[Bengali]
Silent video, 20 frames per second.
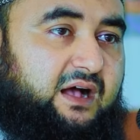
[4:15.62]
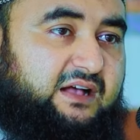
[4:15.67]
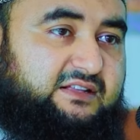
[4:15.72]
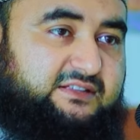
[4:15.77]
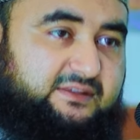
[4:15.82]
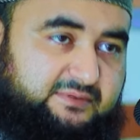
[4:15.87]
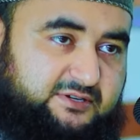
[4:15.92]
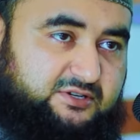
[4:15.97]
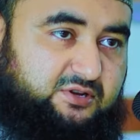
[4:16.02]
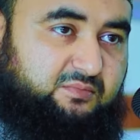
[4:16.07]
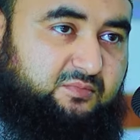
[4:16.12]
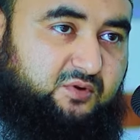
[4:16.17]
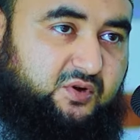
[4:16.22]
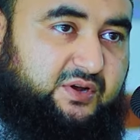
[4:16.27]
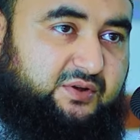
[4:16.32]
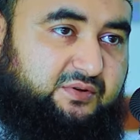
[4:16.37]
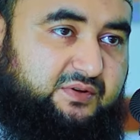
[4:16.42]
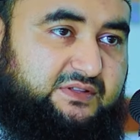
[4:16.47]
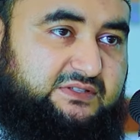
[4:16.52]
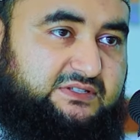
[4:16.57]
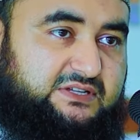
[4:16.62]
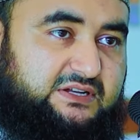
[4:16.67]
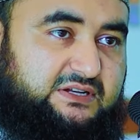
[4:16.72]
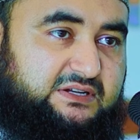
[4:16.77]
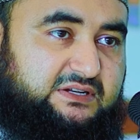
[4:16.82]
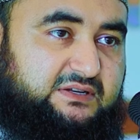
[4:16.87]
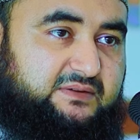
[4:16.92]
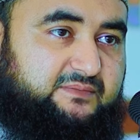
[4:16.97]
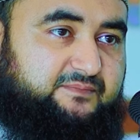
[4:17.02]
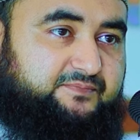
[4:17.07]
আজাবের সম্মুখীন হয়েছেন
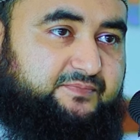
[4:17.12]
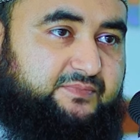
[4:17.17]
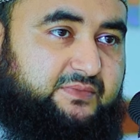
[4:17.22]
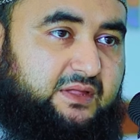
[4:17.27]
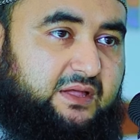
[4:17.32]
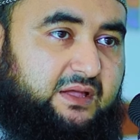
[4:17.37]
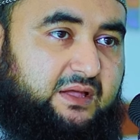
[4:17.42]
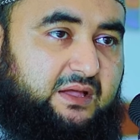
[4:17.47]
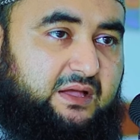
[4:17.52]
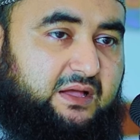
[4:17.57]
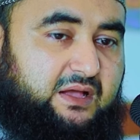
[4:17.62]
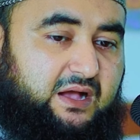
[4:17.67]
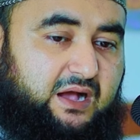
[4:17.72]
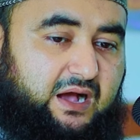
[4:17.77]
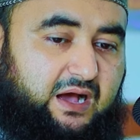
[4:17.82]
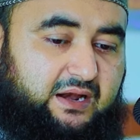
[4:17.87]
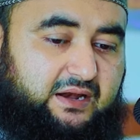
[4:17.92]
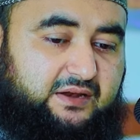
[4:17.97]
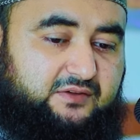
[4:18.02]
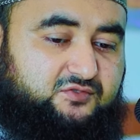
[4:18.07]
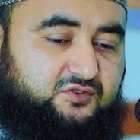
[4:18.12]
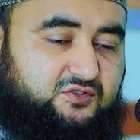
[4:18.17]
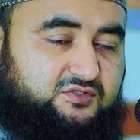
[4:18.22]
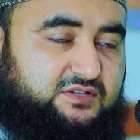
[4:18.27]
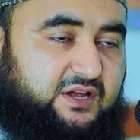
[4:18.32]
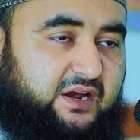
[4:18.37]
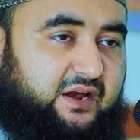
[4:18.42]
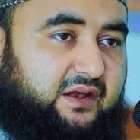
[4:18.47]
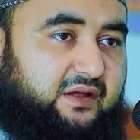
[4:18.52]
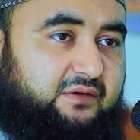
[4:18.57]
আল্লাহ রসুল
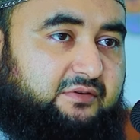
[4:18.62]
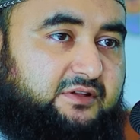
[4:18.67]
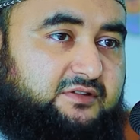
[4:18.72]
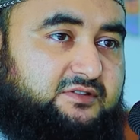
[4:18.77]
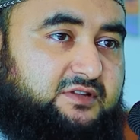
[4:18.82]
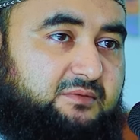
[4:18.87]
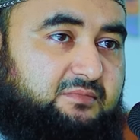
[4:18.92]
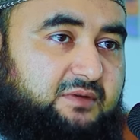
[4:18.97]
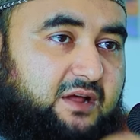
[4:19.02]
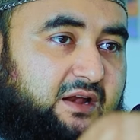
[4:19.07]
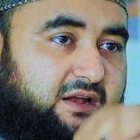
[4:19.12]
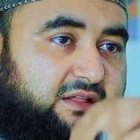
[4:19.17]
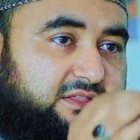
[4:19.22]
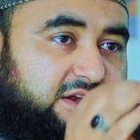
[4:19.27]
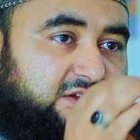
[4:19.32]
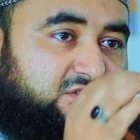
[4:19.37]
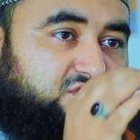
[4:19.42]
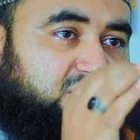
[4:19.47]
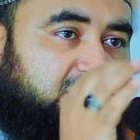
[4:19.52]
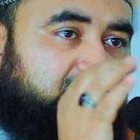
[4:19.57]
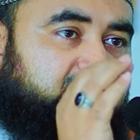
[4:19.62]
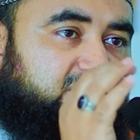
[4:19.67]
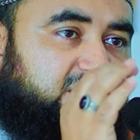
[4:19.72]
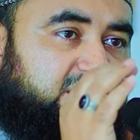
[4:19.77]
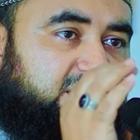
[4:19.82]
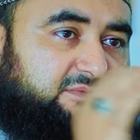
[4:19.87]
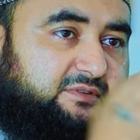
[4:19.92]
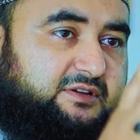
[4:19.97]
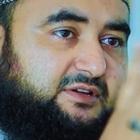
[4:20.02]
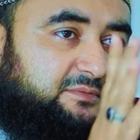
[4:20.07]
সাল্লাহ সাল্লামকে আল্লাহ তালা
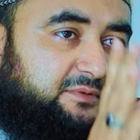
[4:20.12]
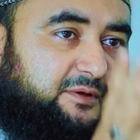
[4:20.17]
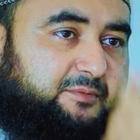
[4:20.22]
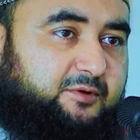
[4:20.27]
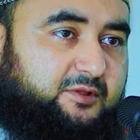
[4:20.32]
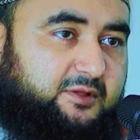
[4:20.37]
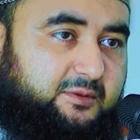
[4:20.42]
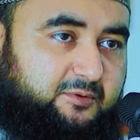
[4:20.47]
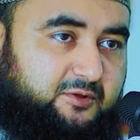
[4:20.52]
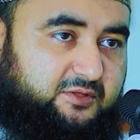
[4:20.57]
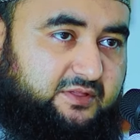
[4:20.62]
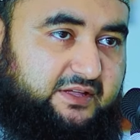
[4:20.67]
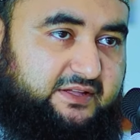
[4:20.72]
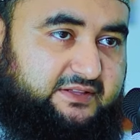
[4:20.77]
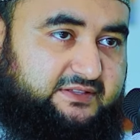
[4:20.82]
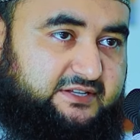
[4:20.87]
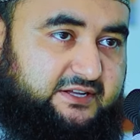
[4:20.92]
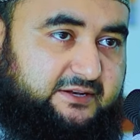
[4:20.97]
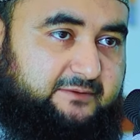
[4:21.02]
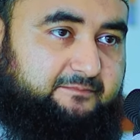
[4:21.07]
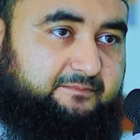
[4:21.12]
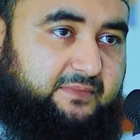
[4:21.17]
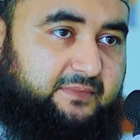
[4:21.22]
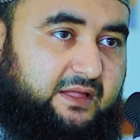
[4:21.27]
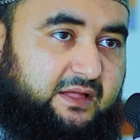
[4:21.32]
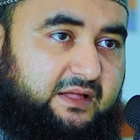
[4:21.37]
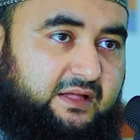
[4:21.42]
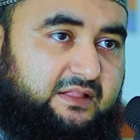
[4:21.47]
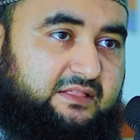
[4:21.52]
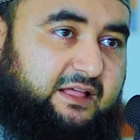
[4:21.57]
সবচেয়ে বেশি বিপদ আপদ দিয়েছেন
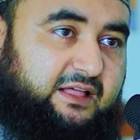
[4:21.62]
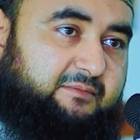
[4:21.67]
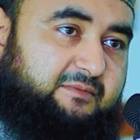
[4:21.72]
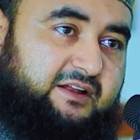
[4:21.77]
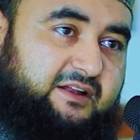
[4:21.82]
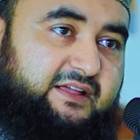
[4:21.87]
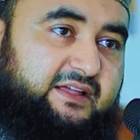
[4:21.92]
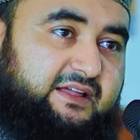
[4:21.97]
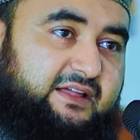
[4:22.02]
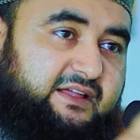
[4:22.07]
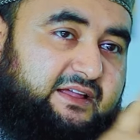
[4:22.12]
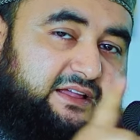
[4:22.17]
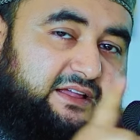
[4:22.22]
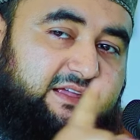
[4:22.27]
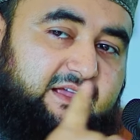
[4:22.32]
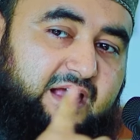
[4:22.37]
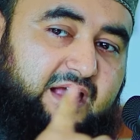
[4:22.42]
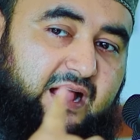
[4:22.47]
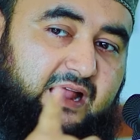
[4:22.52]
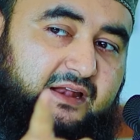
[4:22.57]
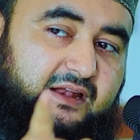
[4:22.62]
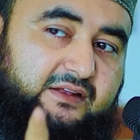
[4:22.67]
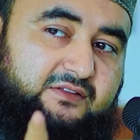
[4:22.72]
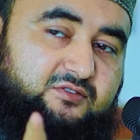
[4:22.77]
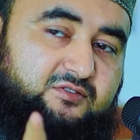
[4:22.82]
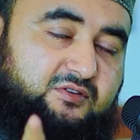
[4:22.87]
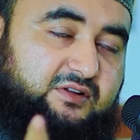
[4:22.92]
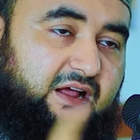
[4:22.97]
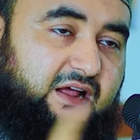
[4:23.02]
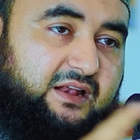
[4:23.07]
তার মানে কি আল্লাহ
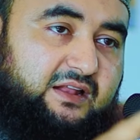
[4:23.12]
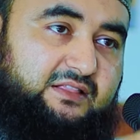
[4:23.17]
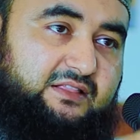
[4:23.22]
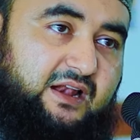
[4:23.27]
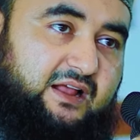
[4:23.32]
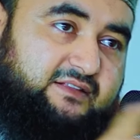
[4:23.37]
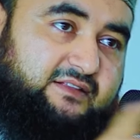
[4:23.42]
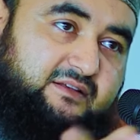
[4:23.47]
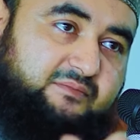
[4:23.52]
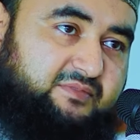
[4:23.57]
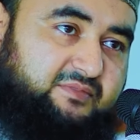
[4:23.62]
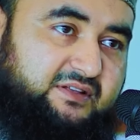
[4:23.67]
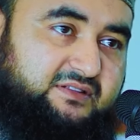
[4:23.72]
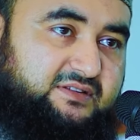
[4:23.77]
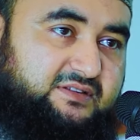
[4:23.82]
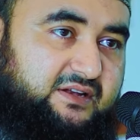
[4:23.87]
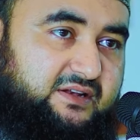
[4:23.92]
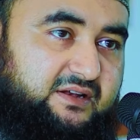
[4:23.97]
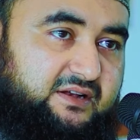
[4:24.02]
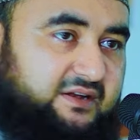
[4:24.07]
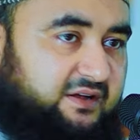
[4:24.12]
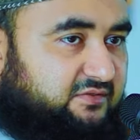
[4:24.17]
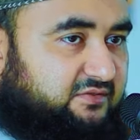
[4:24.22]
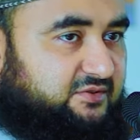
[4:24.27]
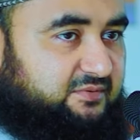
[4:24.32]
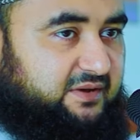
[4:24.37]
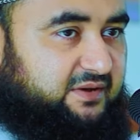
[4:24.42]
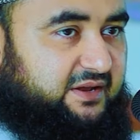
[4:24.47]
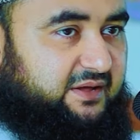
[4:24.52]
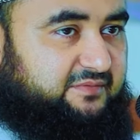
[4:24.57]
রসুলকে আল্লাহ তালা আজাব দিয়েছেন
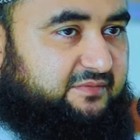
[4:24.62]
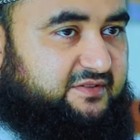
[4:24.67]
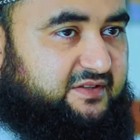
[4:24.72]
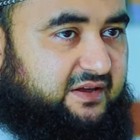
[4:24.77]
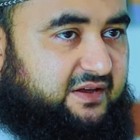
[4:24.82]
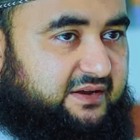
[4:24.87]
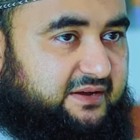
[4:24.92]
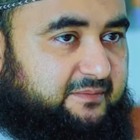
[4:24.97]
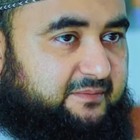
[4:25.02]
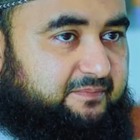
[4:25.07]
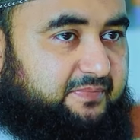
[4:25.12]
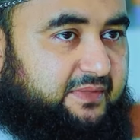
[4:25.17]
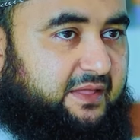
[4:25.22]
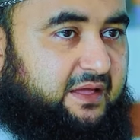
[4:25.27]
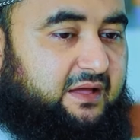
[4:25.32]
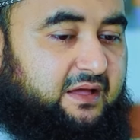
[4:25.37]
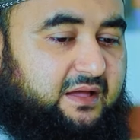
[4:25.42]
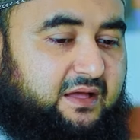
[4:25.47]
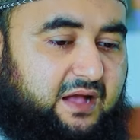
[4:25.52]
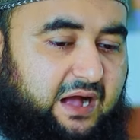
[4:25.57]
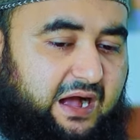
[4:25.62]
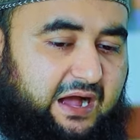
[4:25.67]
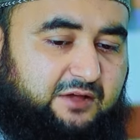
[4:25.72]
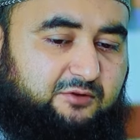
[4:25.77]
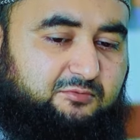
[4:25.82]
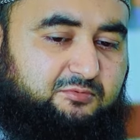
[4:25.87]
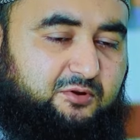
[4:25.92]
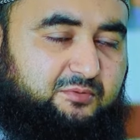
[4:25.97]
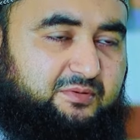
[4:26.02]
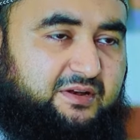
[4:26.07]
নওয়াজবুল্লাহ মিজালেক
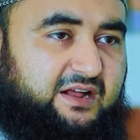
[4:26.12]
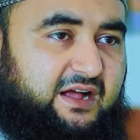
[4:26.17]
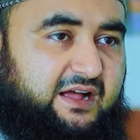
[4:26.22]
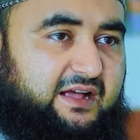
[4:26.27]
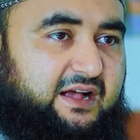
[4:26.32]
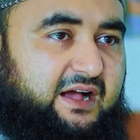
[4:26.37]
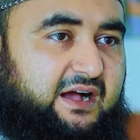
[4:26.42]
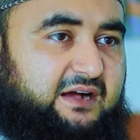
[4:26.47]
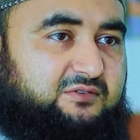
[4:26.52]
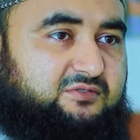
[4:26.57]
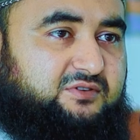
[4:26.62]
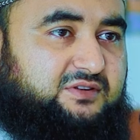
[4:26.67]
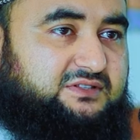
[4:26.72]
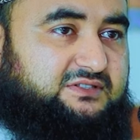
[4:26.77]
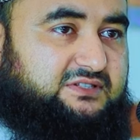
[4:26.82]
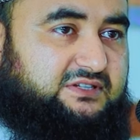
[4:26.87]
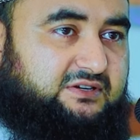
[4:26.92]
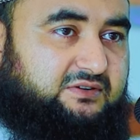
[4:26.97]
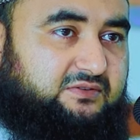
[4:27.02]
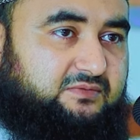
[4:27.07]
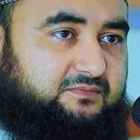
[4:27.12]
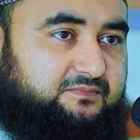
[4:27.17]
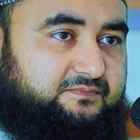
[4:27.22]
আয়ুব নবীর গায়ে ঘা হয়েছিল